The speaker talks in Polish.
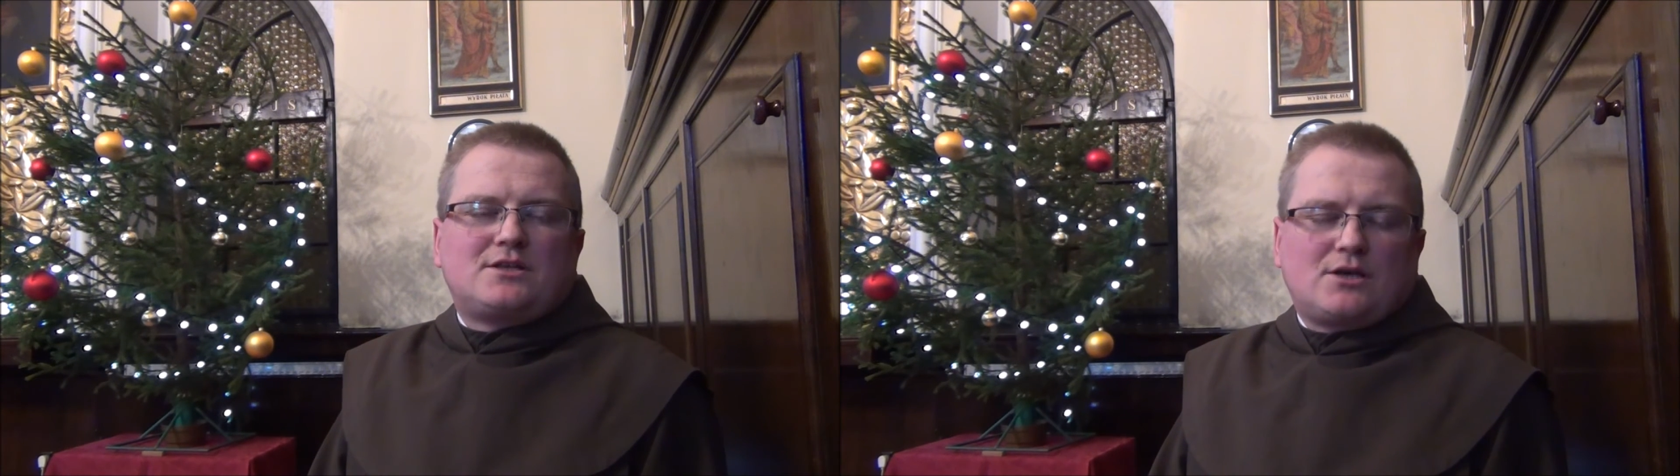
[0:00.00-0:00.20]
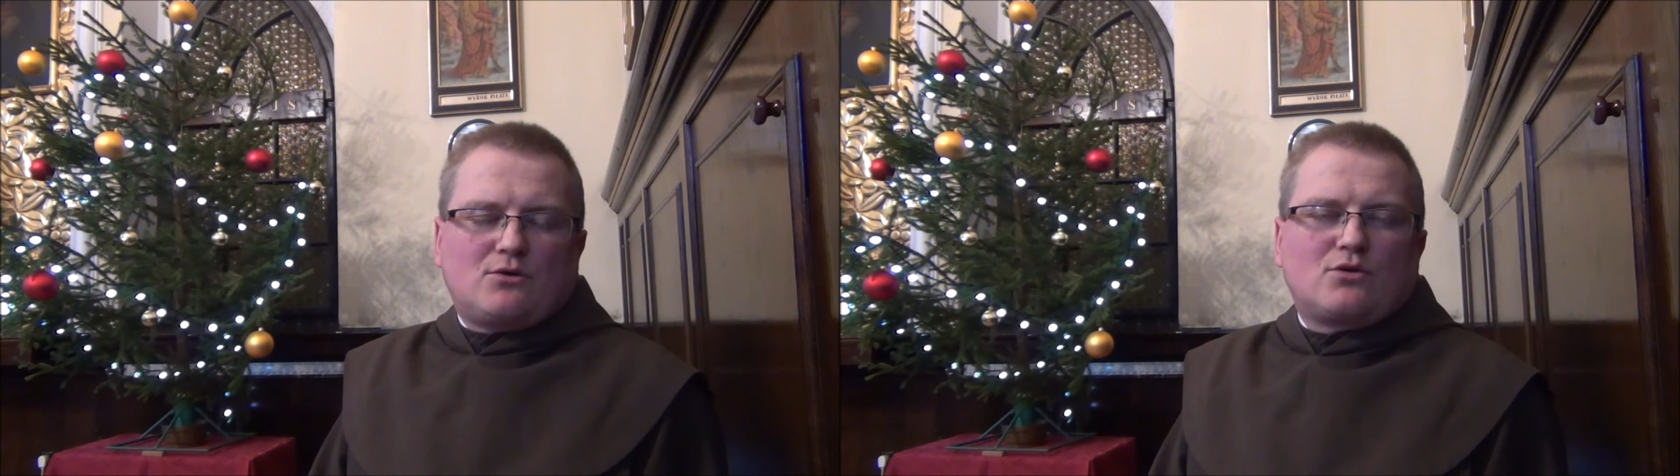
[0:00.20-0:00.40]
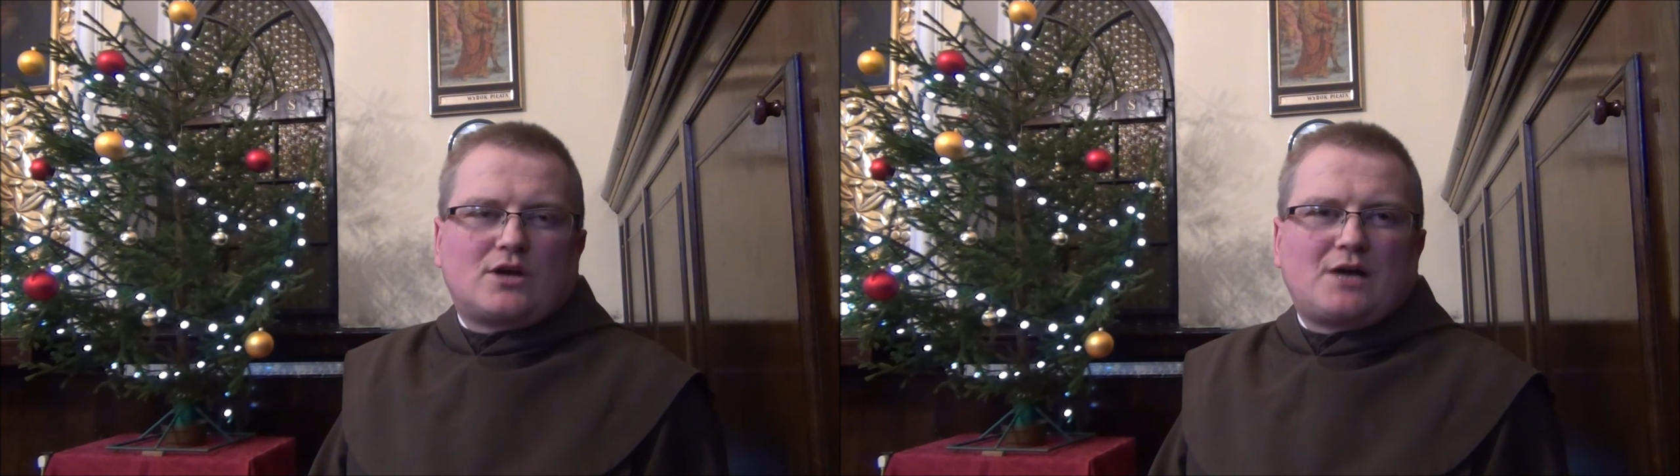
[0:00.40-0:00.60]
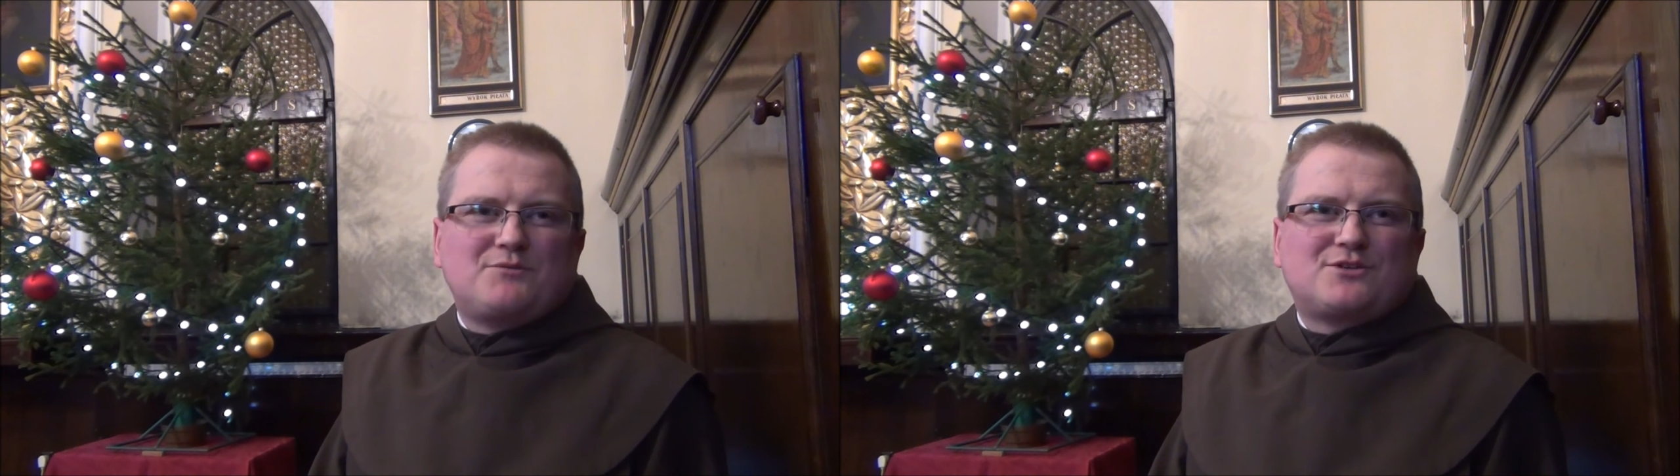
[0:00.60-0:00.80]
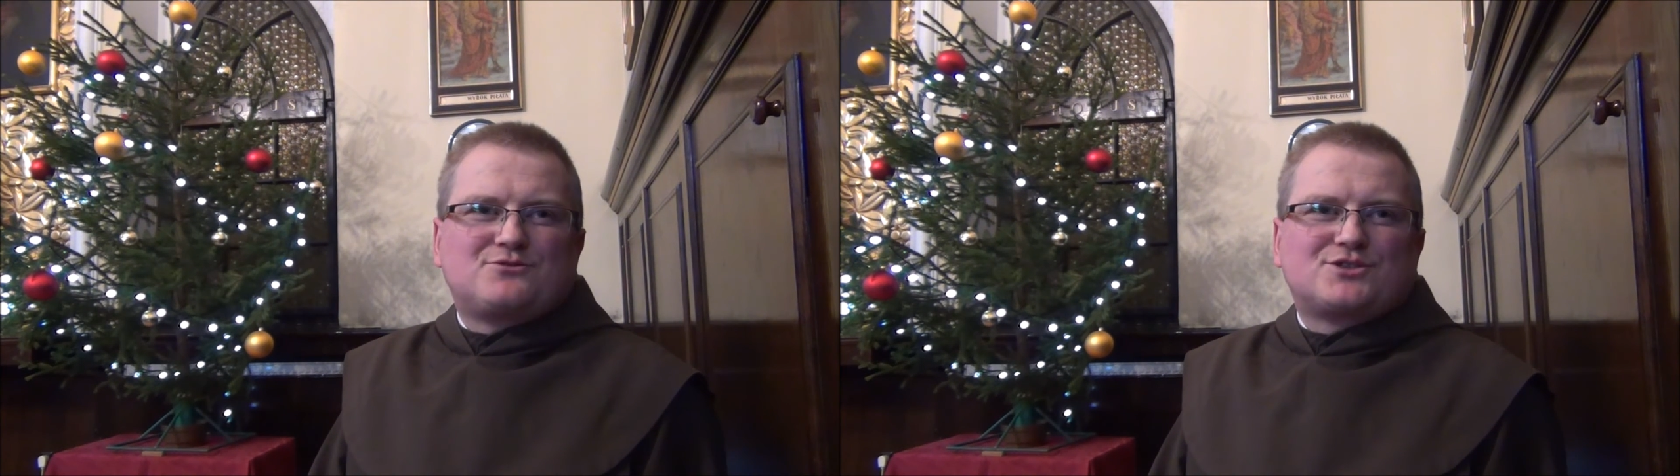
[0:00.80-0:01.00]

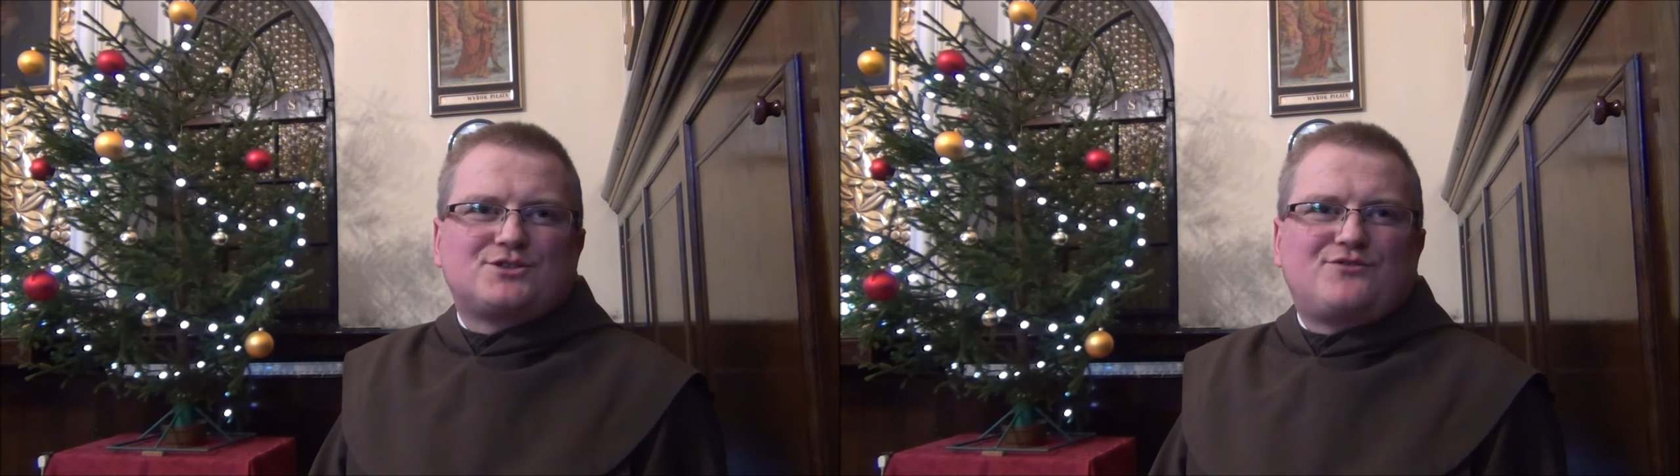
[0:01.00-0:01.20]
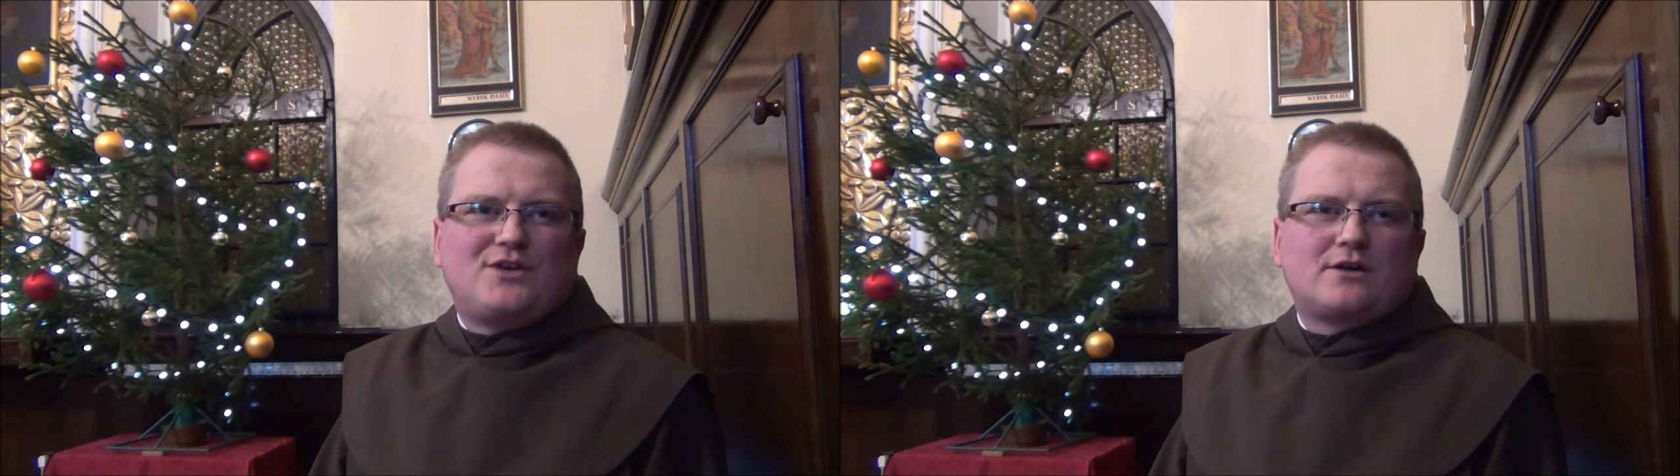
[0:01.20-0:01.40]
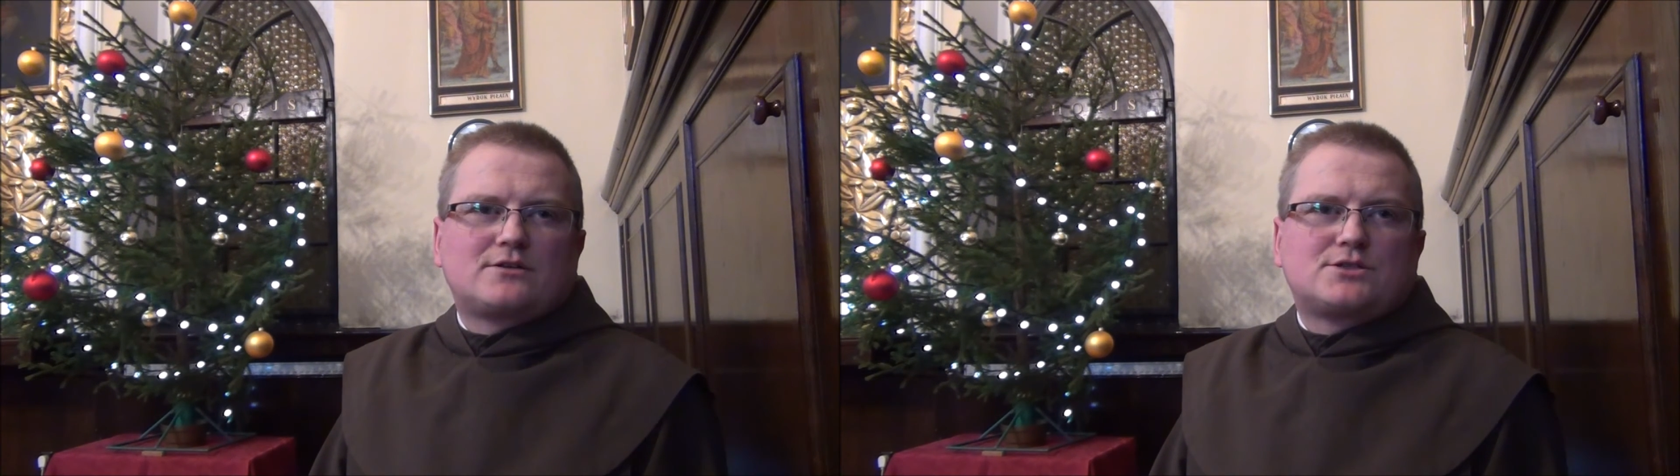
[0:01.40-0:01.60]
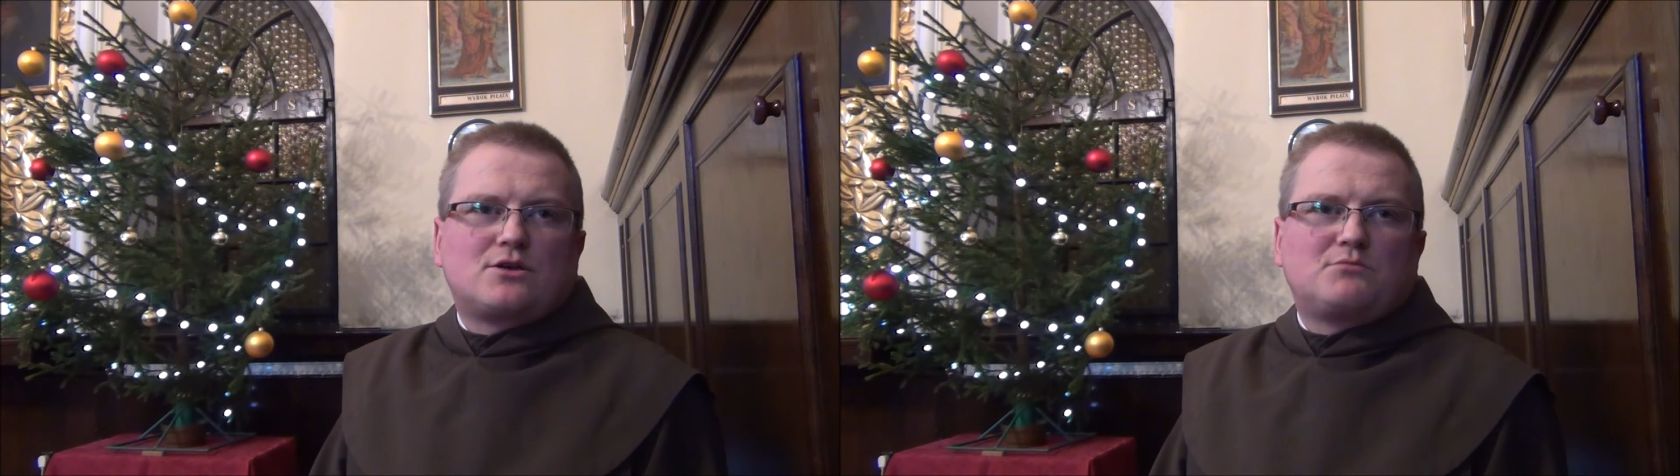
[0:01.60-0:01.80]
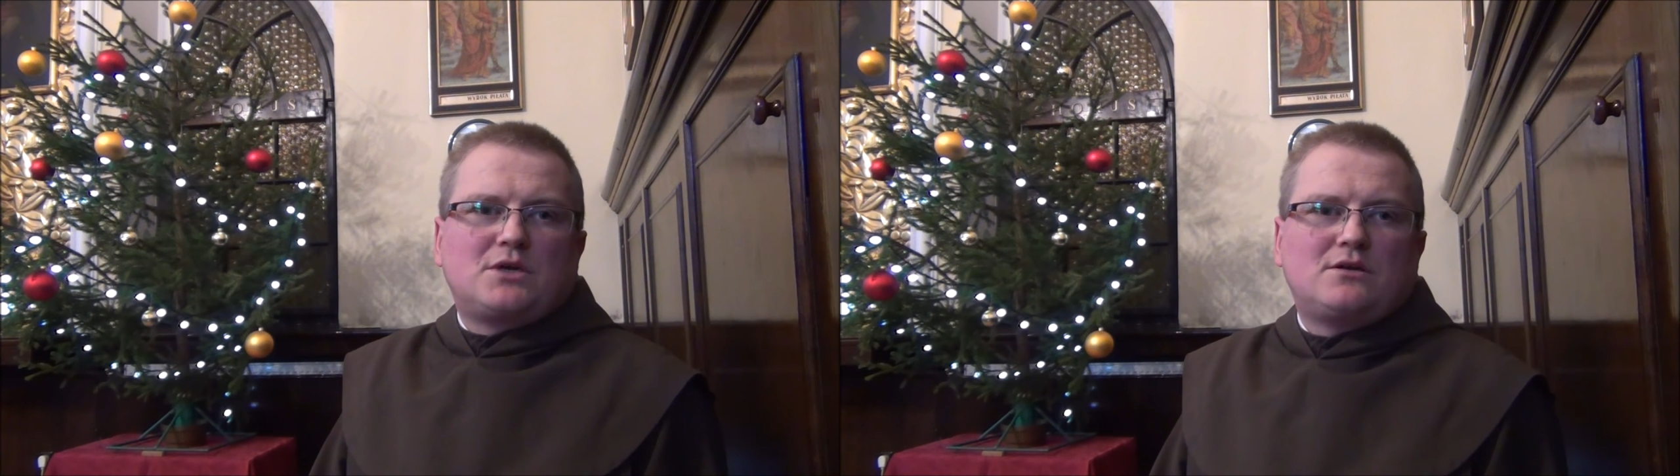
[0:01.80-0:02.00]
teologami, którzy
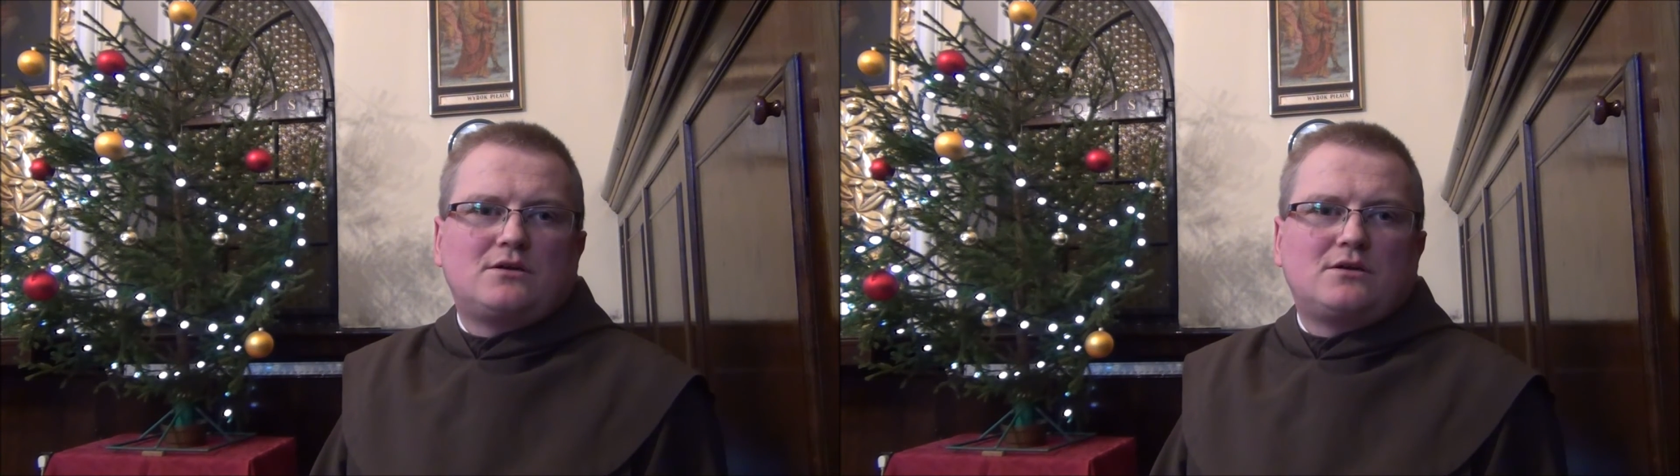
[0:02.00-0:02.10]
twierdzą,